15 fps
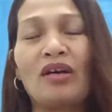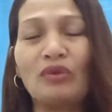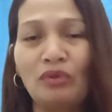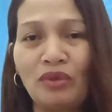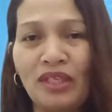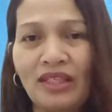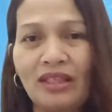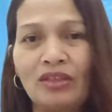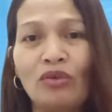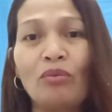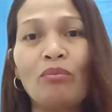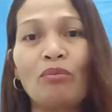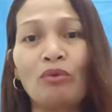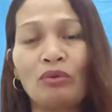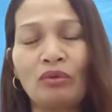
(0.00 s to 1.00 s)
Ngunit
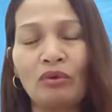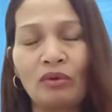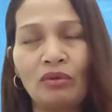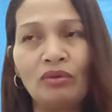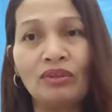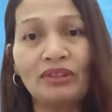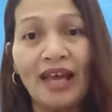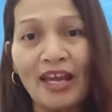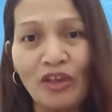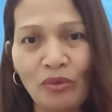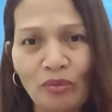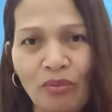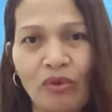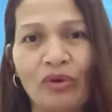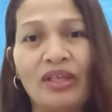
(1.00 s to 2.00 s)
kung, kung
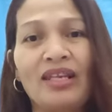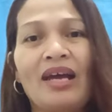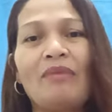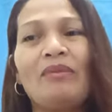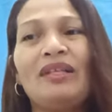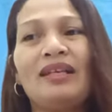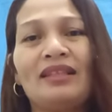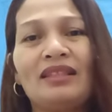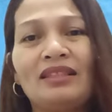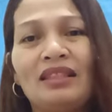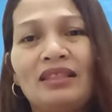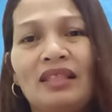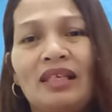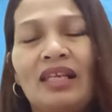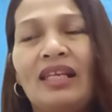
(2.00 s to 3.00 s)
tayo po, inamin natin sa
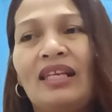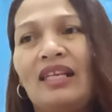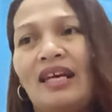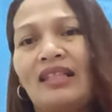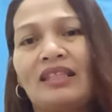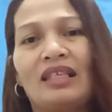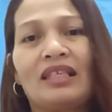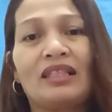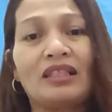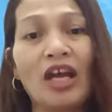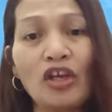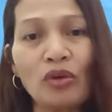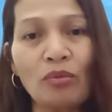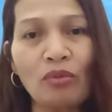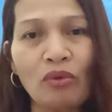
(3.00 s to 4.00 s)
sarili natin na
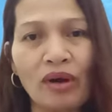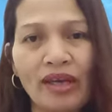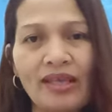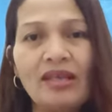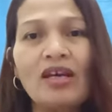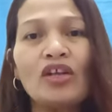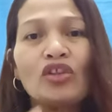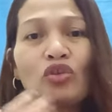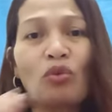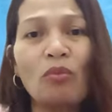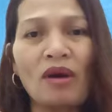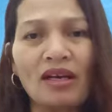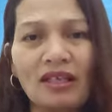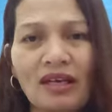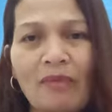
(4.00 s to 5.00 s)
tayo po ay
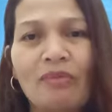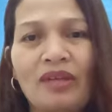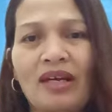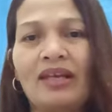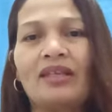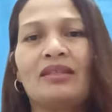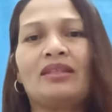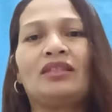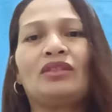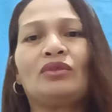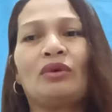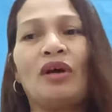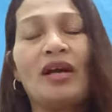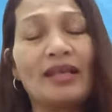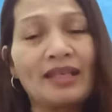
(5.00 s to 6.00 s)
tumanggap na kay
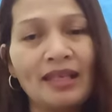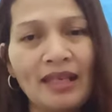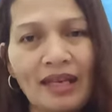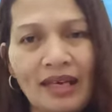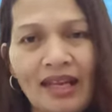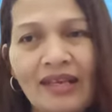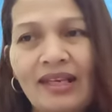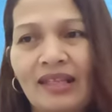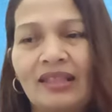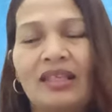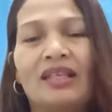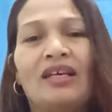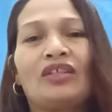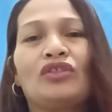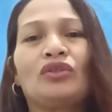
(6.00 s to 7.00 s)
Kristo, kilala
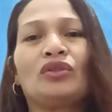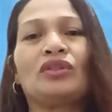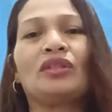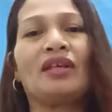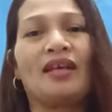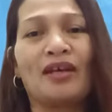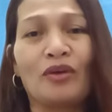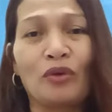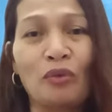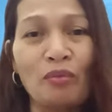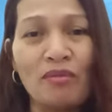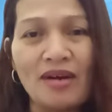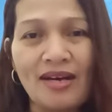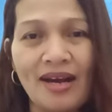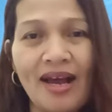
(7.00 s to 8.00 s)
natin ang Diyos.
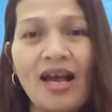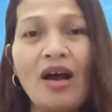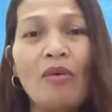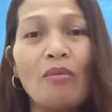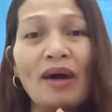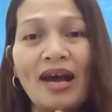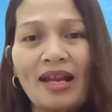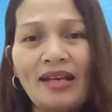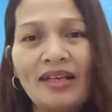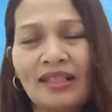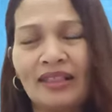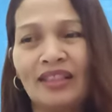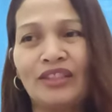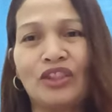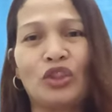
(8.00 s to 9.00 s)
Kumbaga, mahal
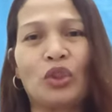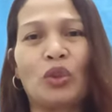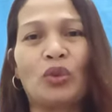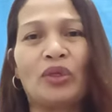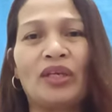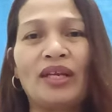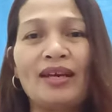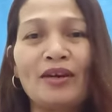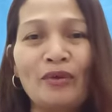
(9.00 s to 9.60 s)
natin si Lord.